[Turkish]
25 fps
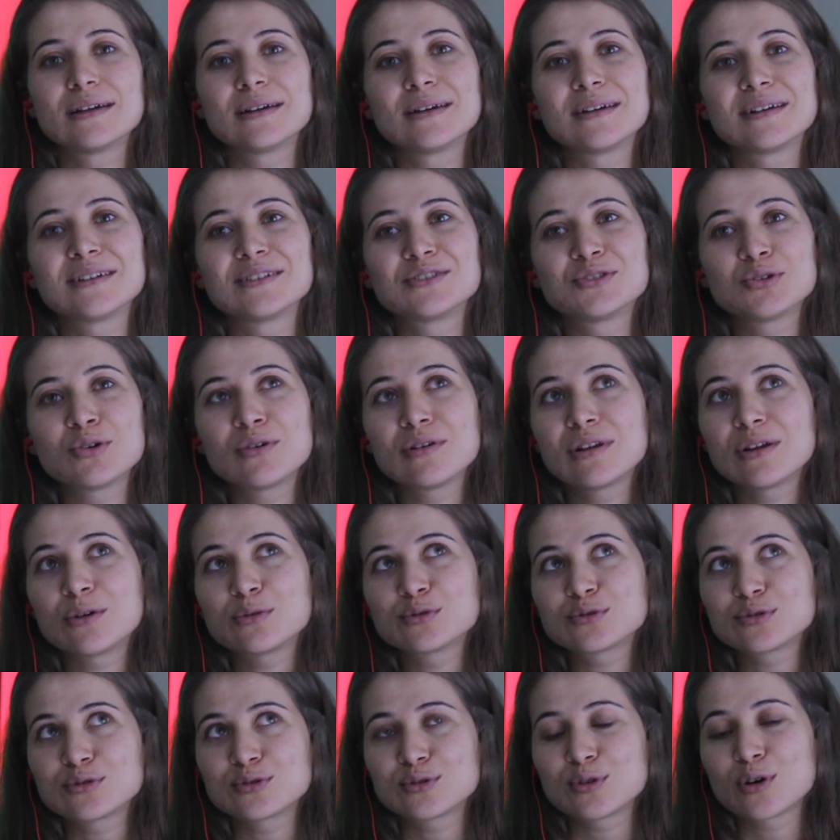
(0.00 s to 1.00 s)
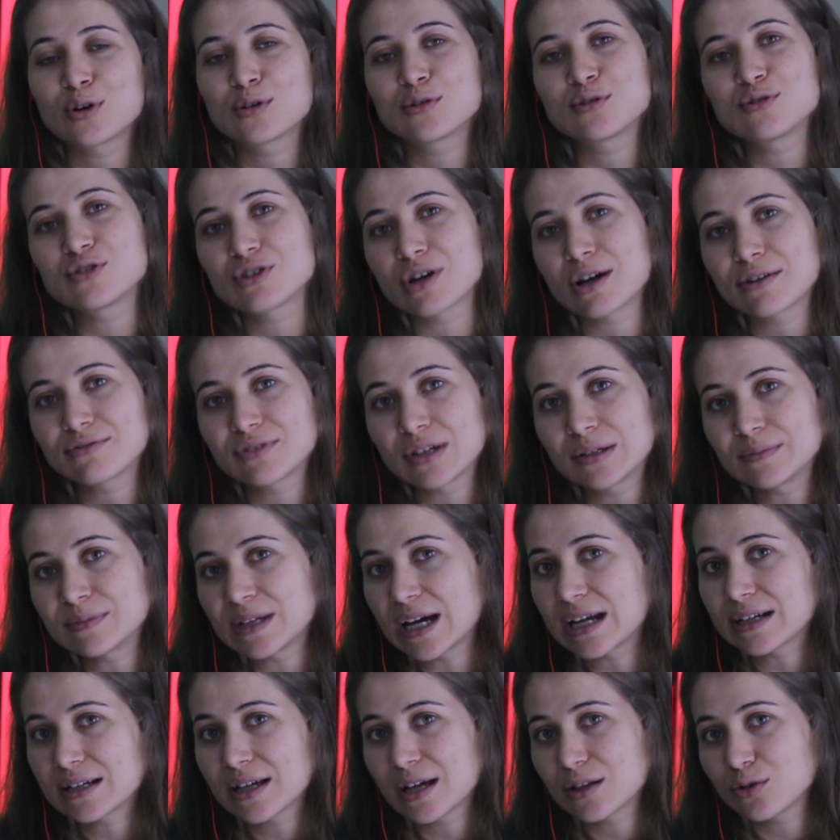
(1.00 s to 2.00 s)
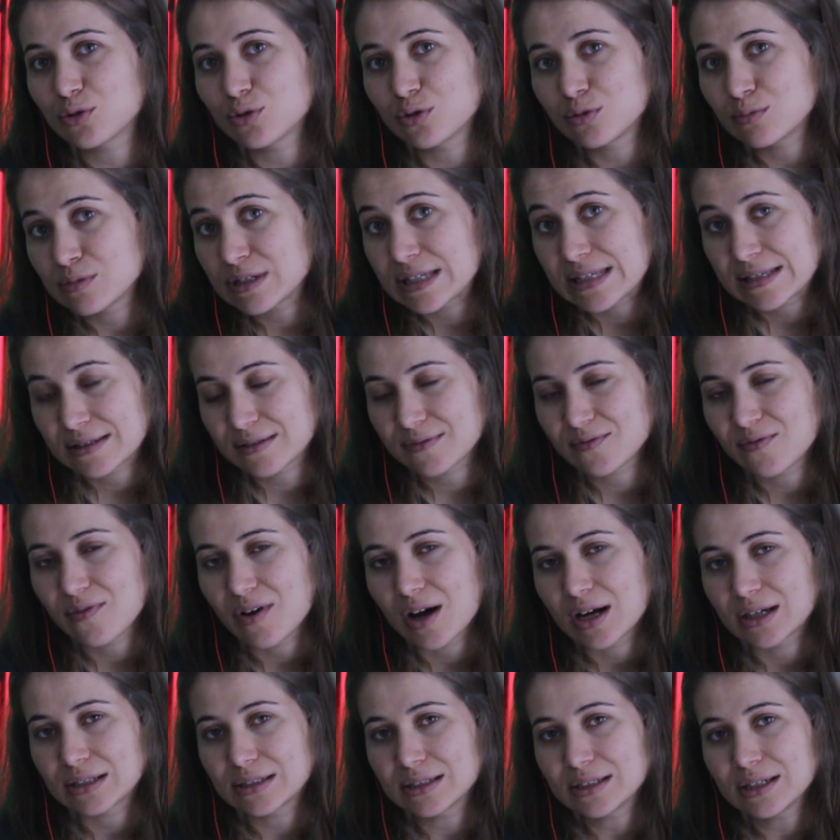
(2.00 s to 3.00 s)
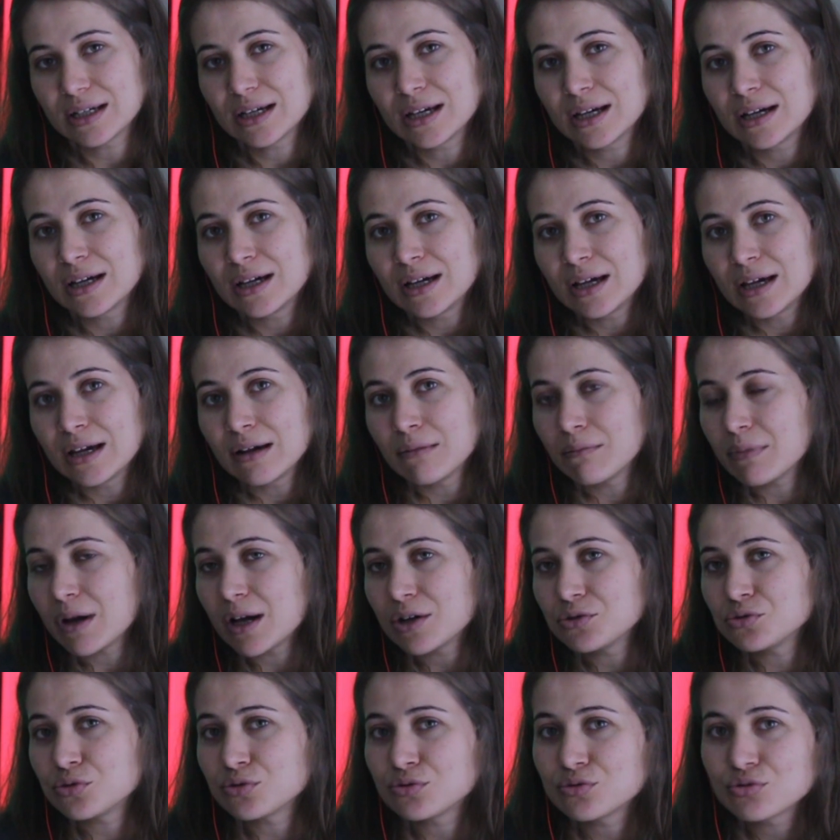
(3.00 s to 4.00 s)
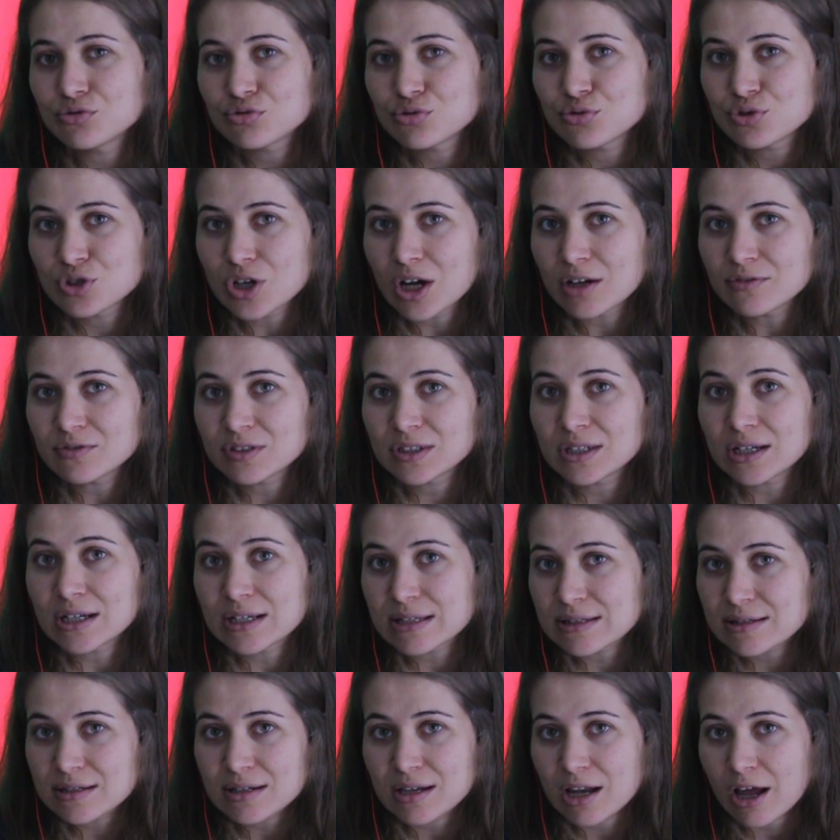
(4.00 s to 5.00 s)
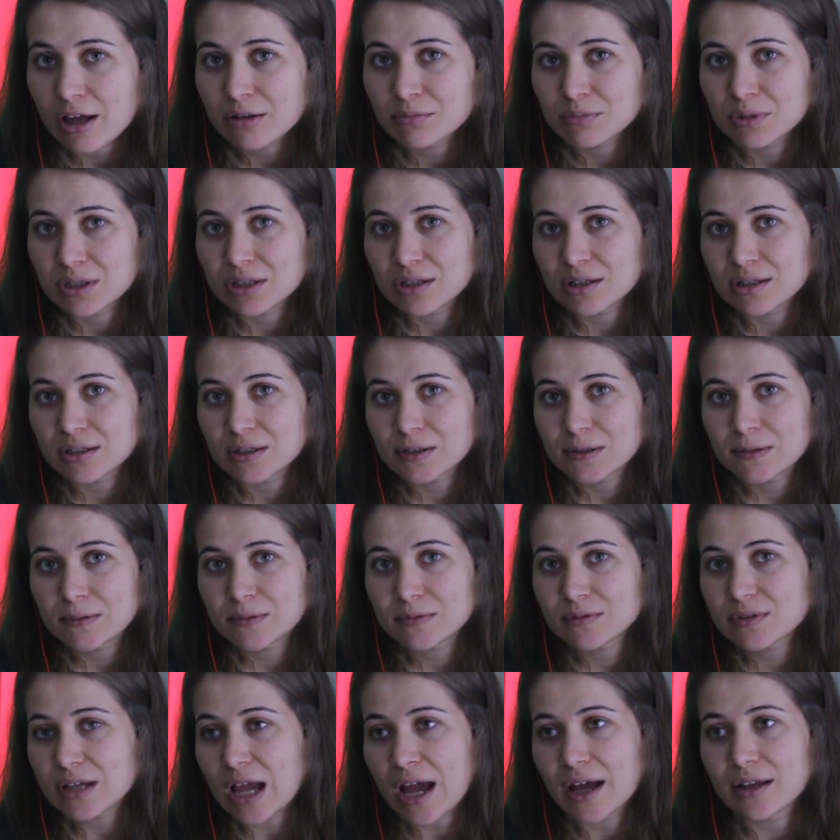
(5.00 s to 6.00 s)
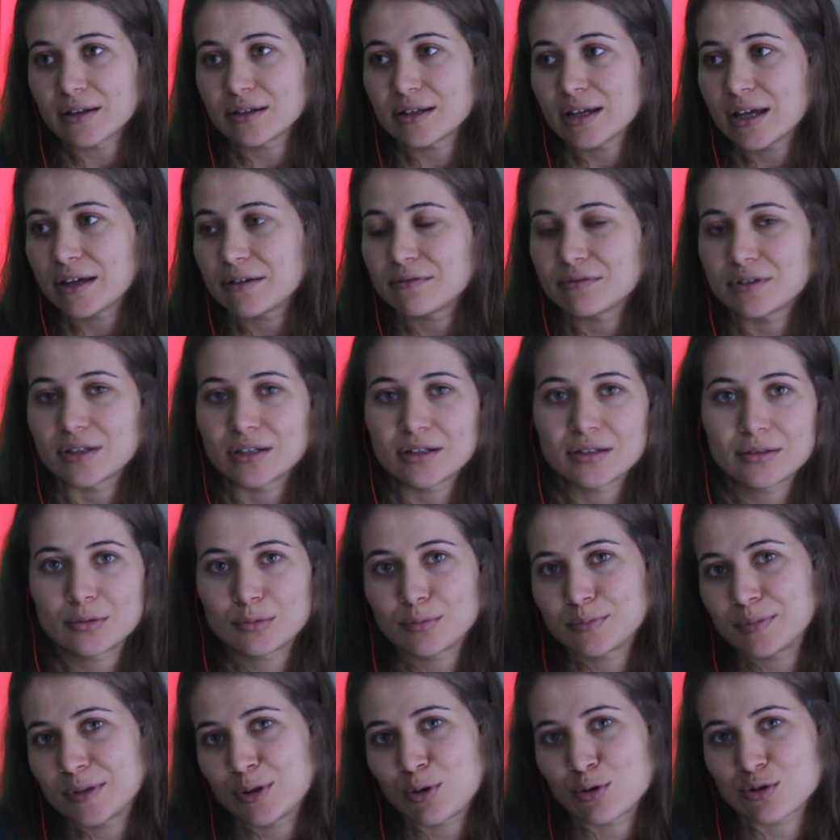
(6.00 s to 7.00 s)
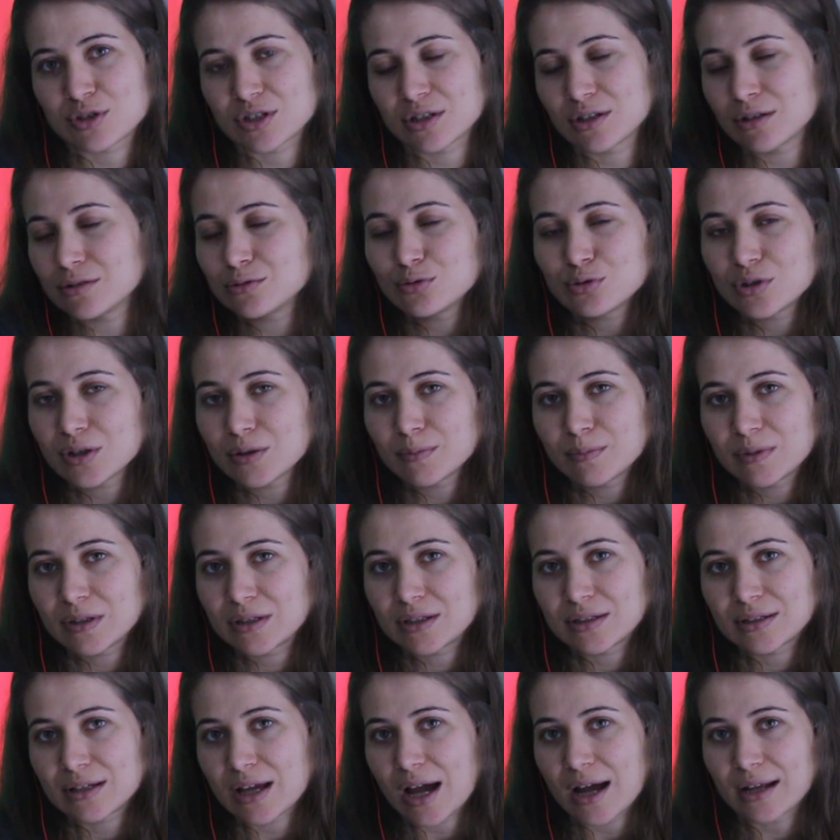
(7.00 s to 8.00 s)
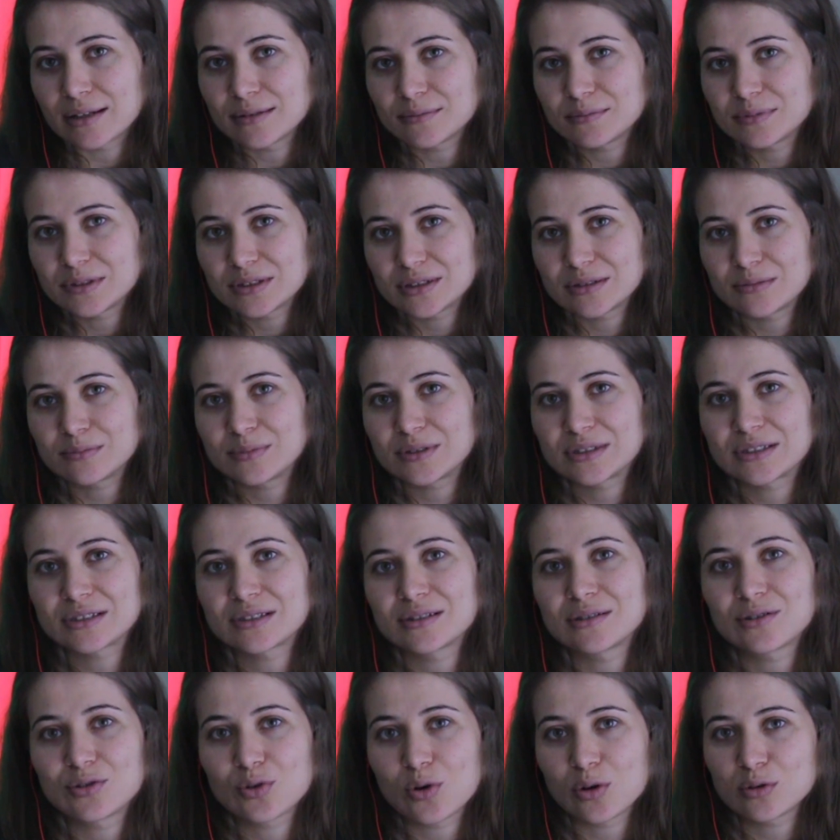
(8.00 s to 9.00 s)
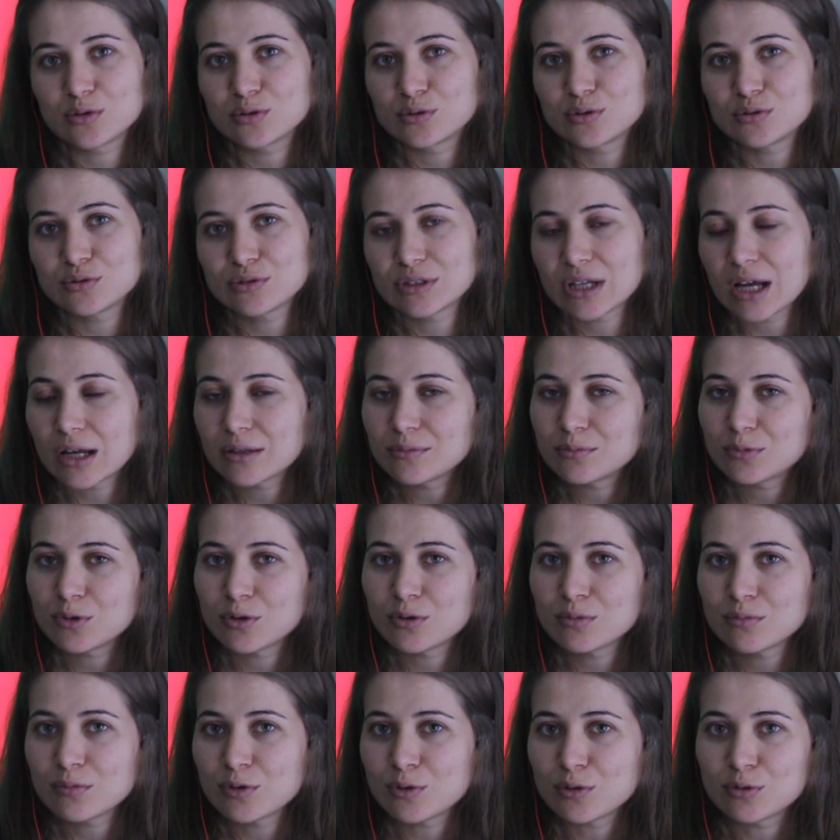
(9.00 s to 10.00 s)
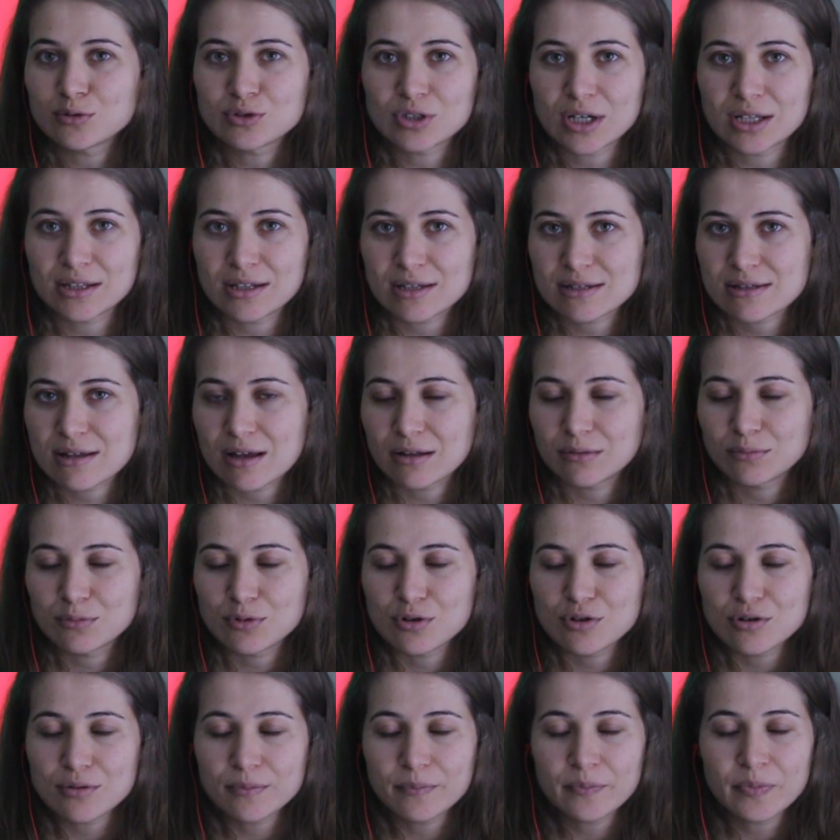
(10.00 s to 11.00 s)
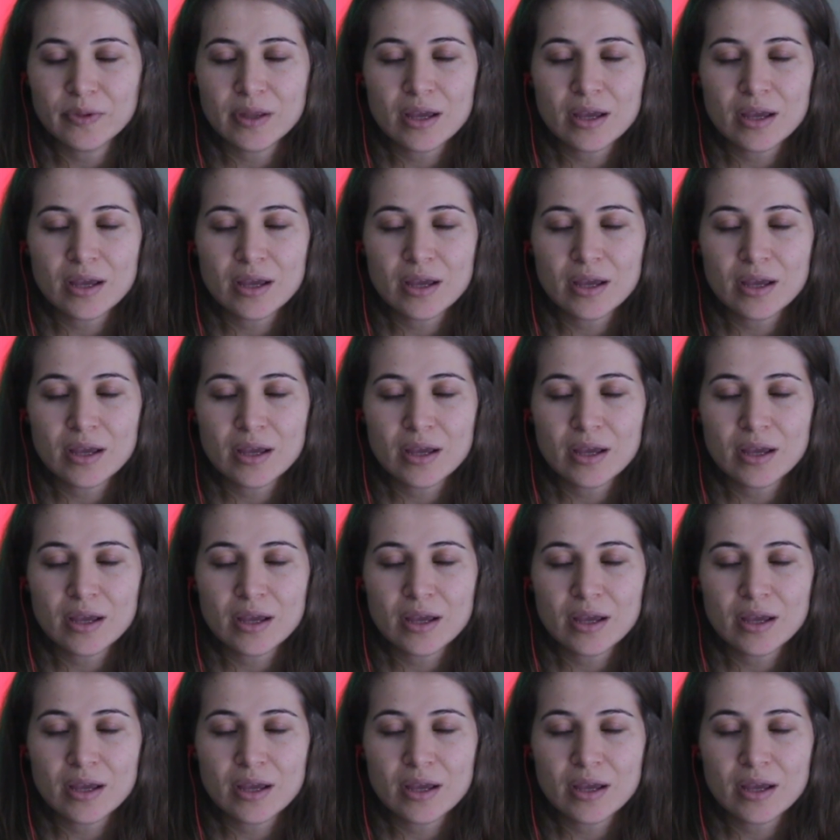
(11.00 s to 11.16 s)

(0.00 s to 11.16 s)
e, şöyle 34. haftamda erken doğum riskim vardı. Bence 30. haftada hazırlanmaları yani evde bir köşede durabilir yani bir, bir sıkıntı olduğunu sanmıyorum olacağını da sanmıyorum.